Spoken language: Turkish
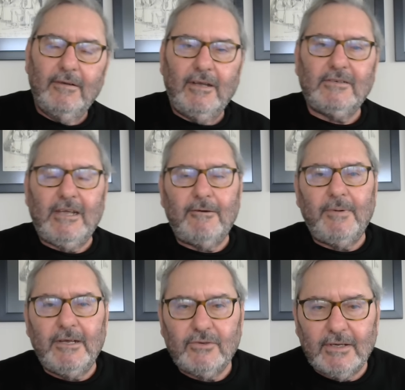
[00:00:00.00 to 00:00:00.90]

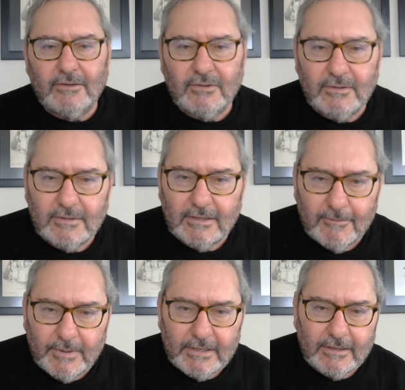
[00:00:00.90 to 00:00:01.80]
Azerbaycan
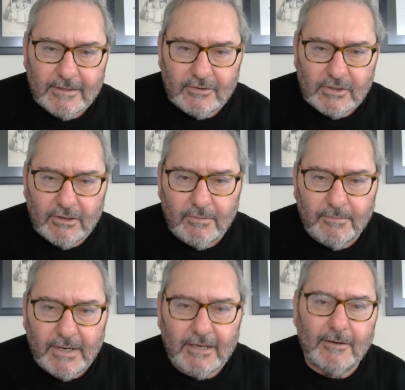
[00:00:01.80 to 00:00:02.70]
Dışişleri Bakanı Ceyhun
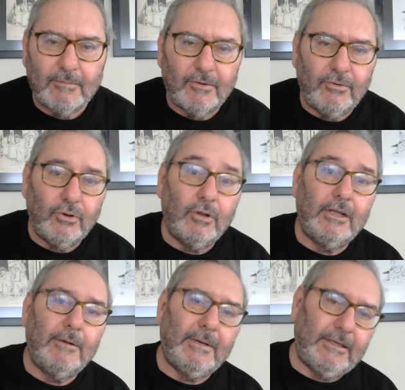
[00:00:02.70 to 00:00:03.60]
Bayramov'u
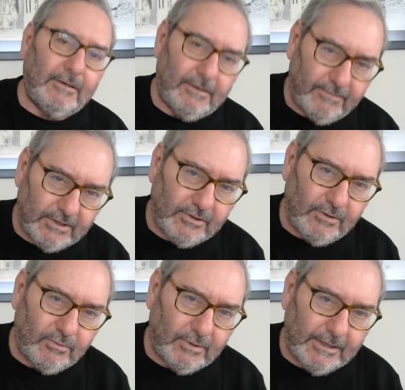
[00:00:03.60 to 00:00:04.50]
yollamadı
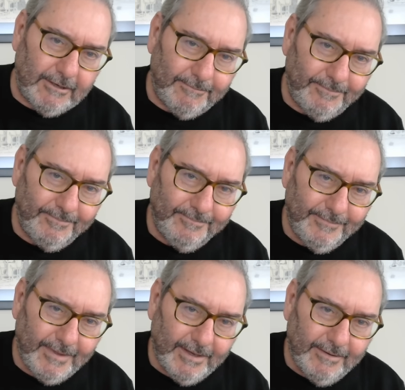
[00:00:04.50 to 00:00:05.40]
Washington'a.
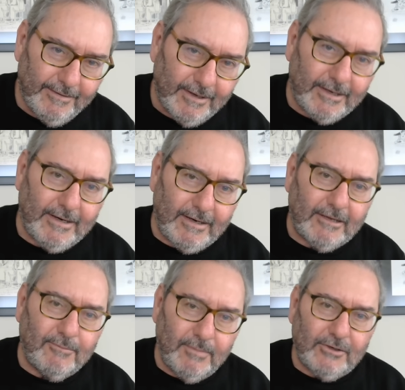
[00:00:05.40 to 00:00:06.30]

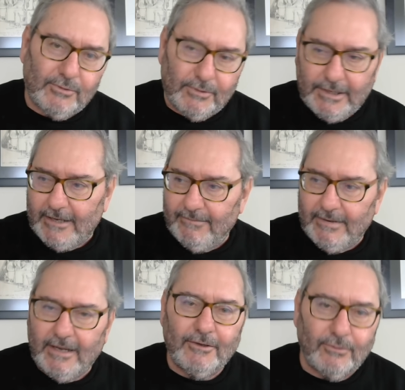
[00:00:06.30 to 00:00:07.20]
Hararat Mirzoyan
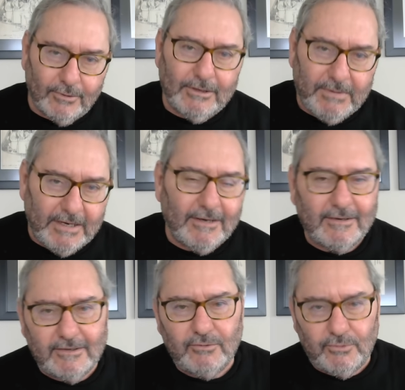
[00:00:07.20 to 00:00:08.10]
ve Anthony
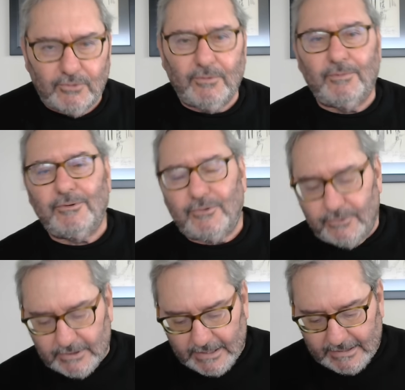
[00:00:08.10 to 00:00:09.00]
Blinken üçlü
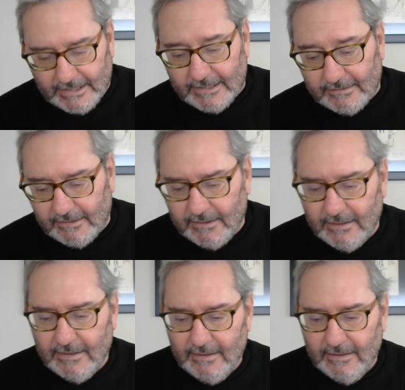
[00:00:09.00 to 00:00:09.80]
buluşacaklardı.